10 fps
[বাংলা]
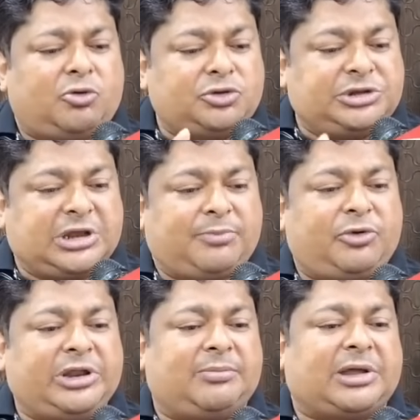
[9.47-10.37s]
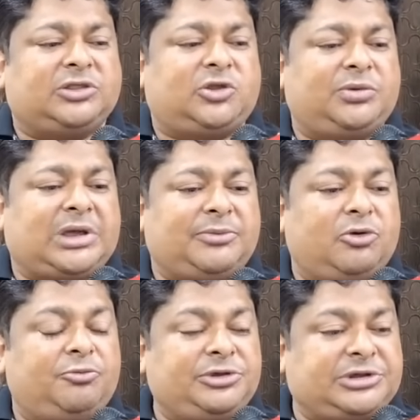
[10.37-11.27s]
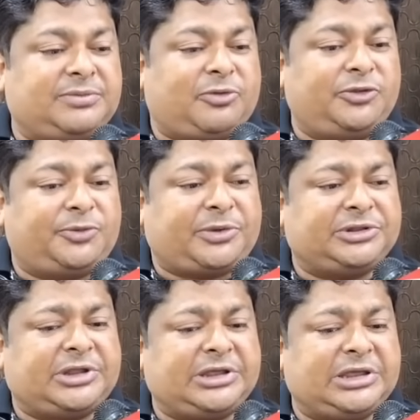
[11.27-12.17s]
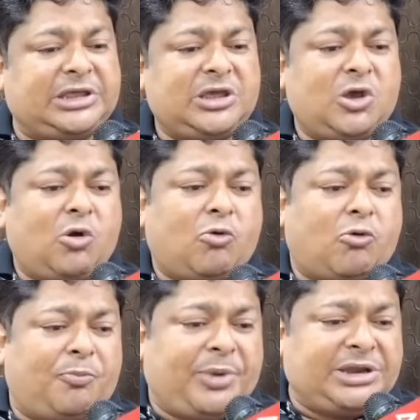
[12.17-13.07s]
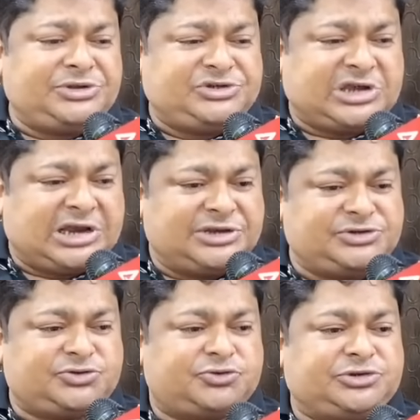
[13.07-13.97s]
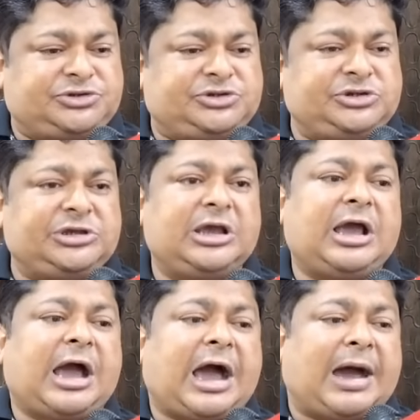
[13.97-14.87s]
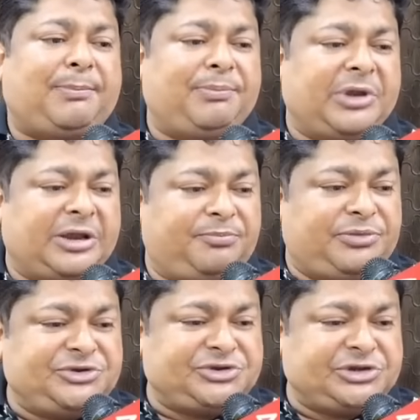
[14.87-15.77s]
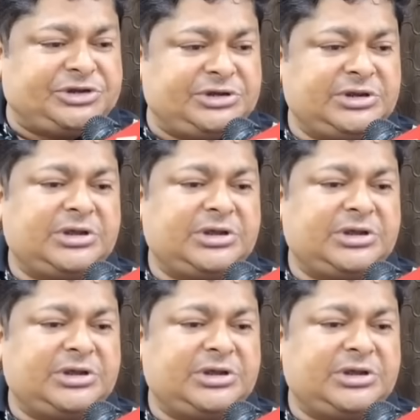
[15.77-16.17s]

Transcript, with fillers: রোজিনা বোনের মাধ্যমে আমি অভিষেক বন্দ্যোপাধ্যায়কে ওপেন চ্যালেঞ্জ করছি আপনার পিসি